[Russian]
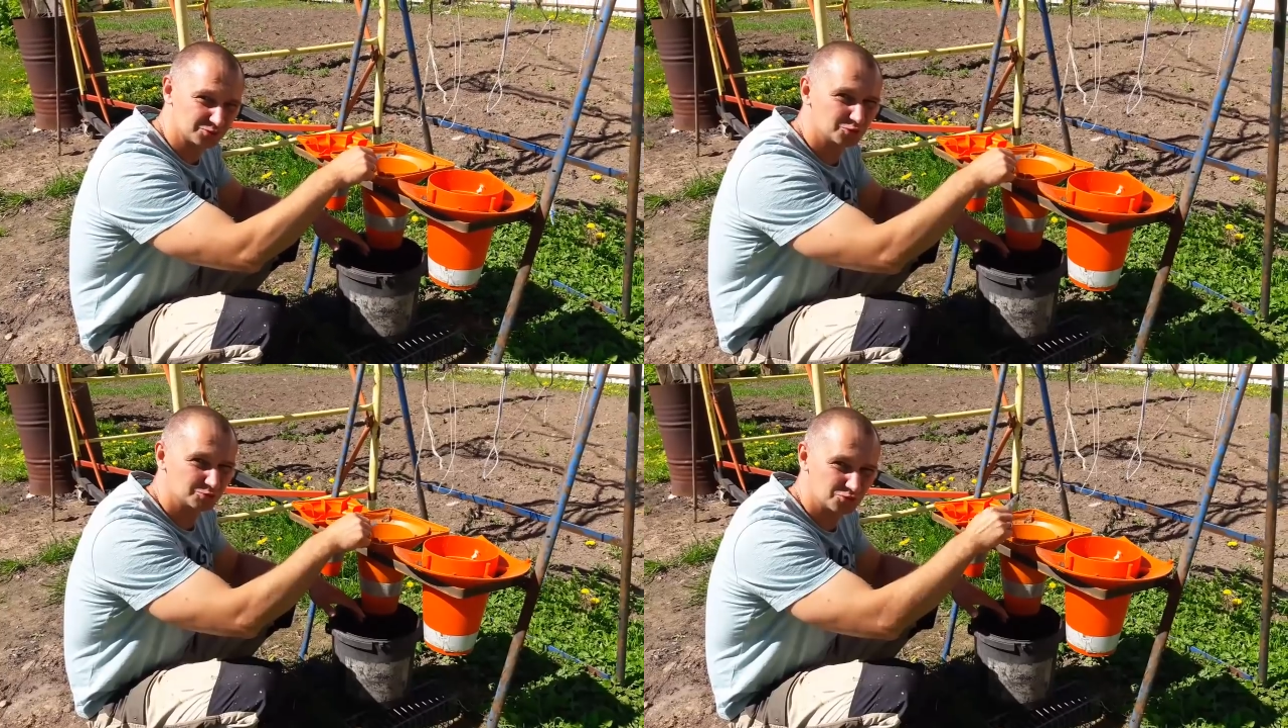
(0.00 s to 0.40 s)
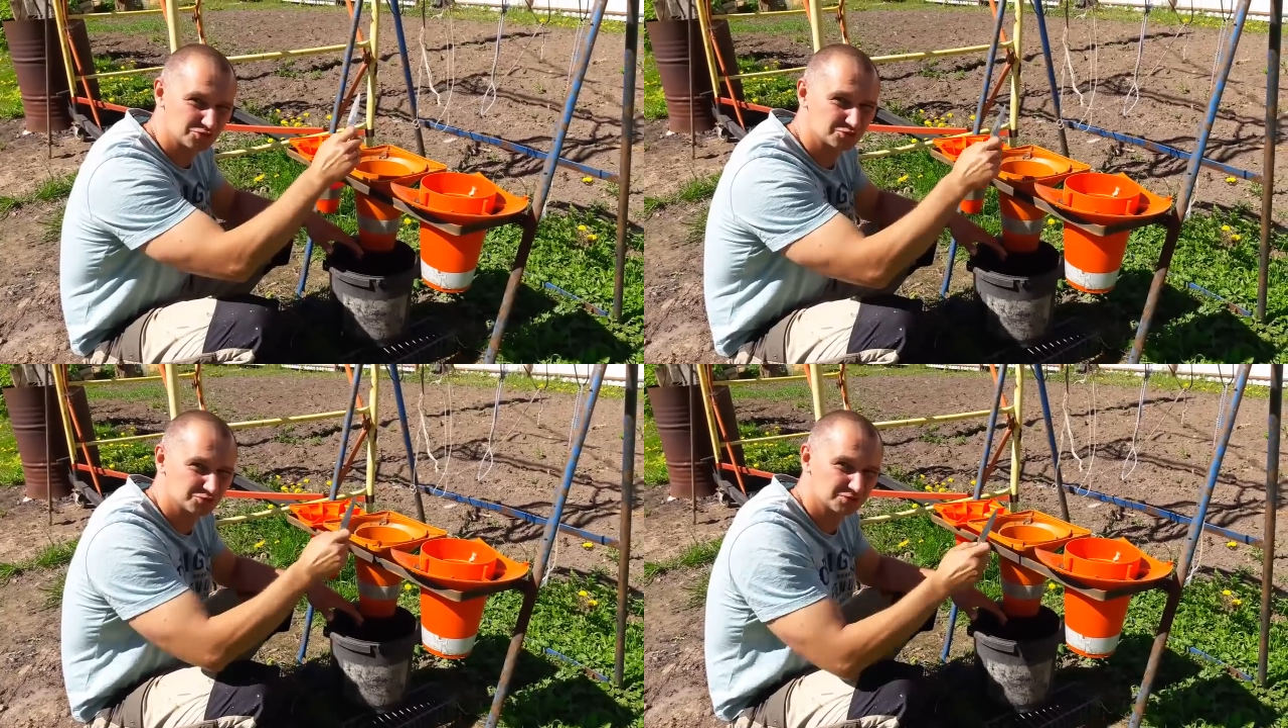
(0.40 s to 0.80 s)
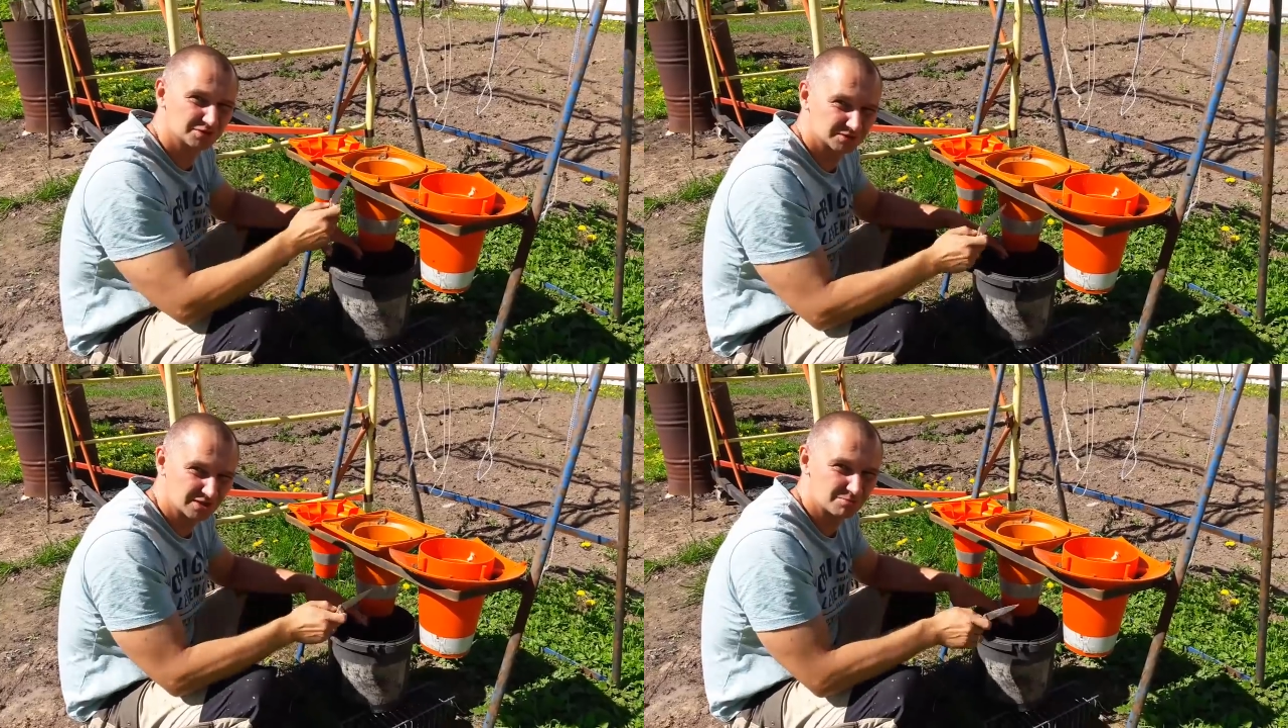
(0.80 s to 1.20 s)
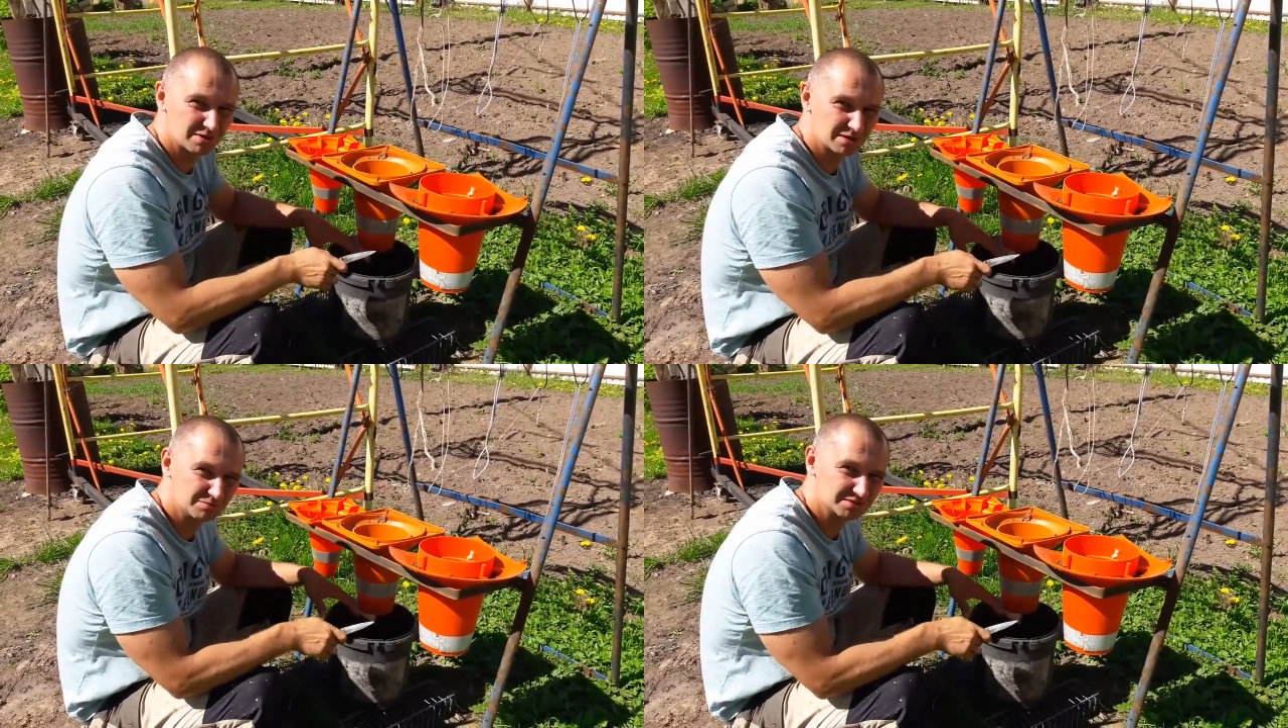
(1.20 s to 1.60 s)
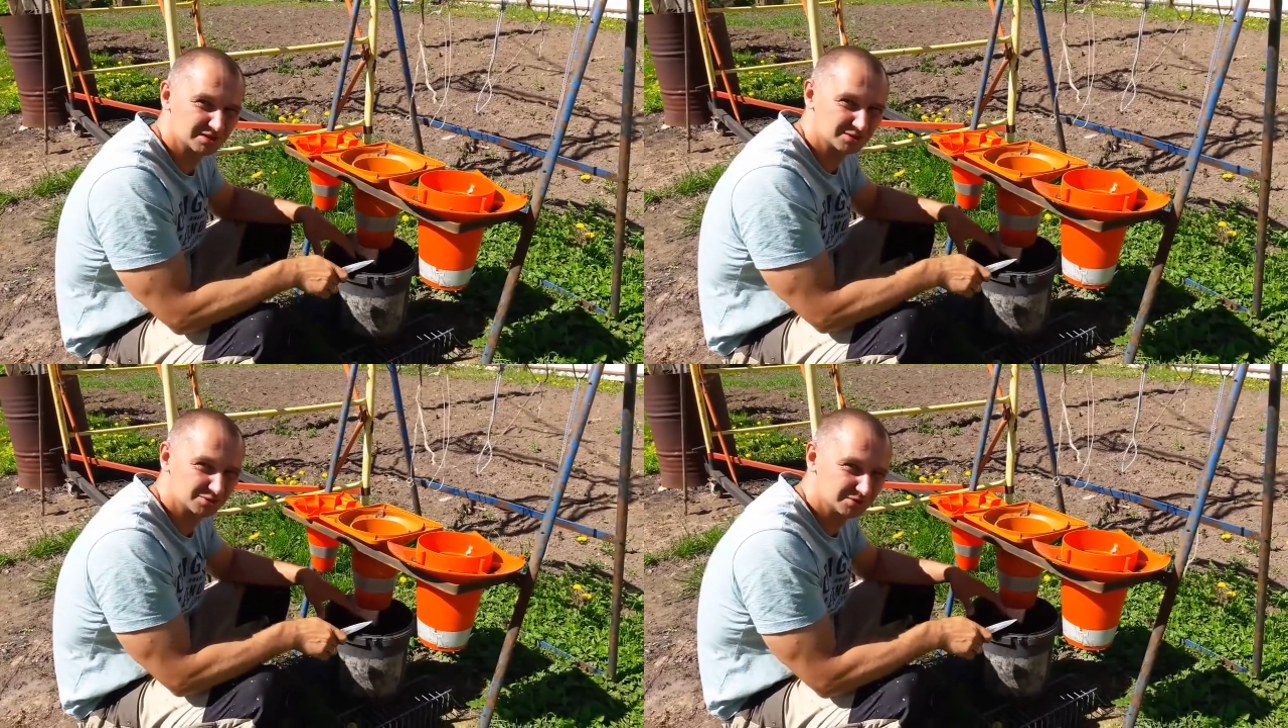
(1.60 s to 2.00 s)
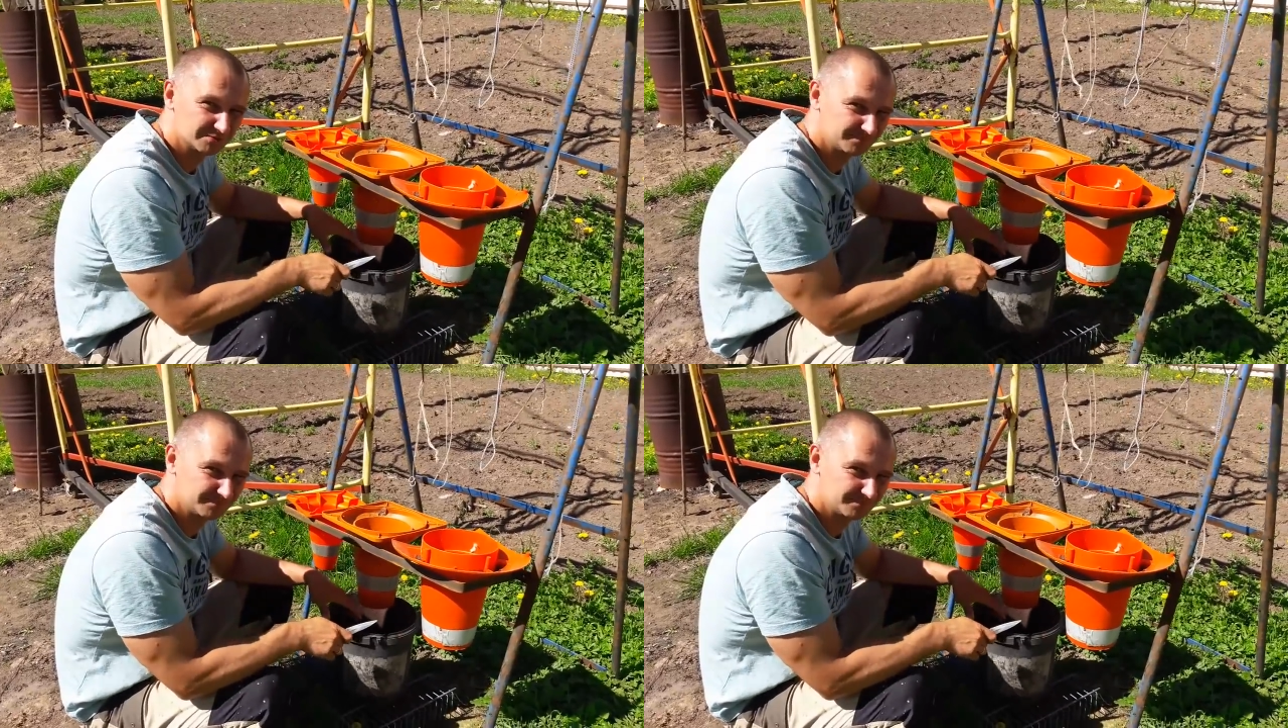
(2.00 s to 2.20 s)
то он может тут нормально брызгануть